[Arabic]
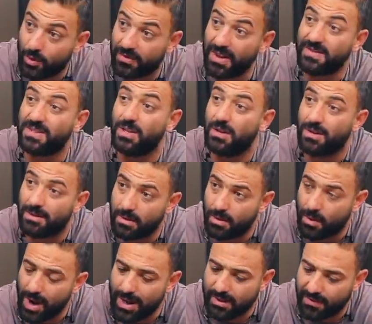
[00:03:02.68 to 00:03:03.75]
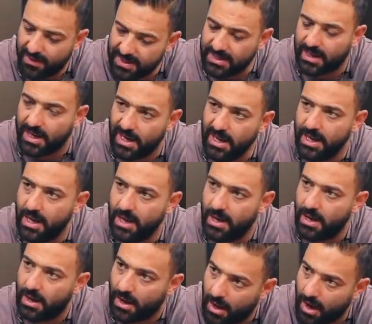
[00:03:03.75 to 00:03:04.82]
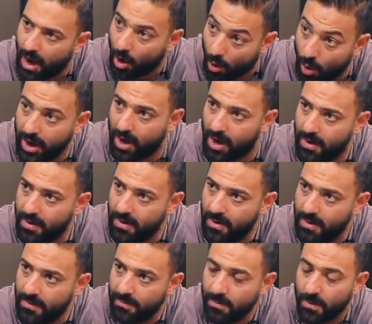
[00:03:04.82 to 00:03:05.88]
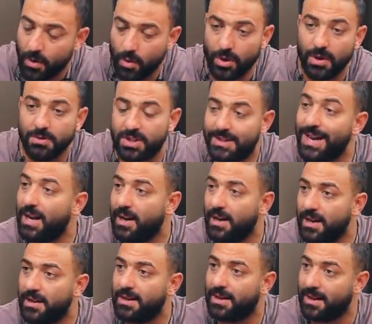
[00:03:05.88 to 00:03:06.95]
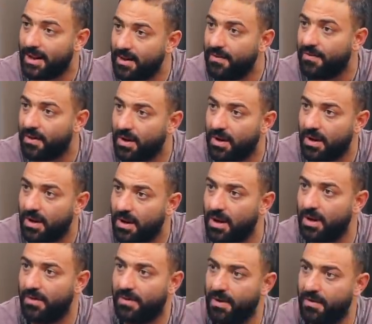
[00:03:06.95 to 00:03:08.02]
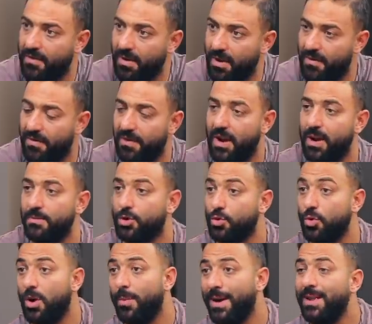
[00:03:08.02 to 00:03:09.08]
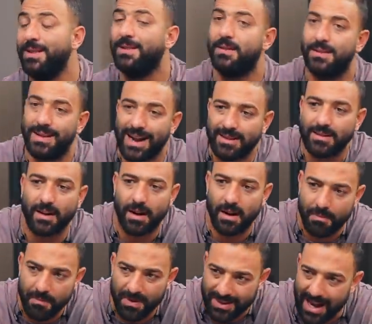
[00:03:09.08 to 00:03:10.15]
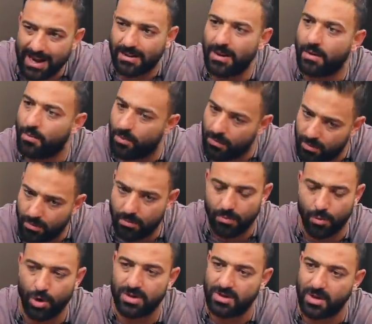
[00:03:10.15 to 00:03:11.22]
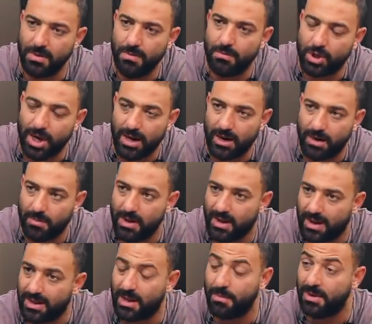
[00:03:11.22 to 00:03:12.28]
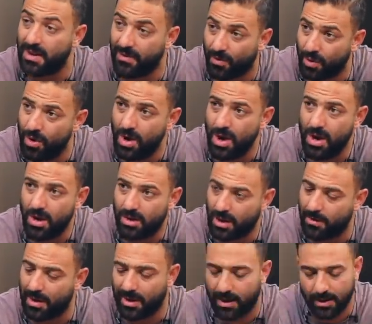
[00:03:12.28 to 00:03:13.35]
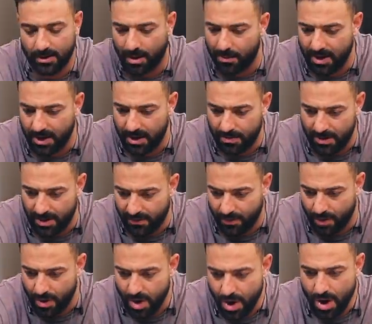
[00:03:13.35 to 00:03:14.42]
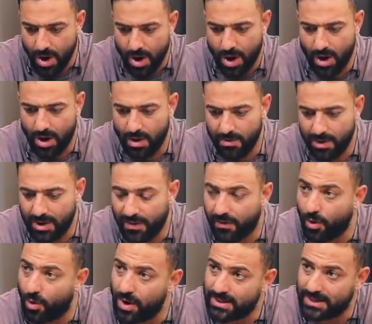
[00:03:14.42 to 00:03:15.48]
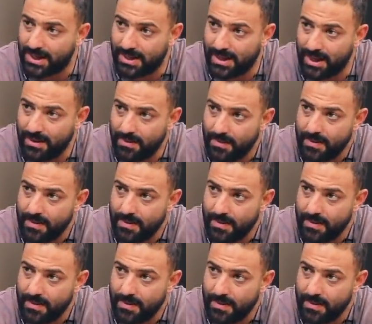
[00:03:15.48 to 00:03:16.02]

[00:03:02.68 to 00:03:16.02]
وفي نفس الوقت فيزيكلي اقوياء وده مش سهل ان انت تلاقيه في في فرقه بسهوله وبعدين تكتك تكتك منظمين بشكل كبير جدا بيدافعوا طبعا طبيعي بيدافعوا آه، بيدافعوا كويس جدا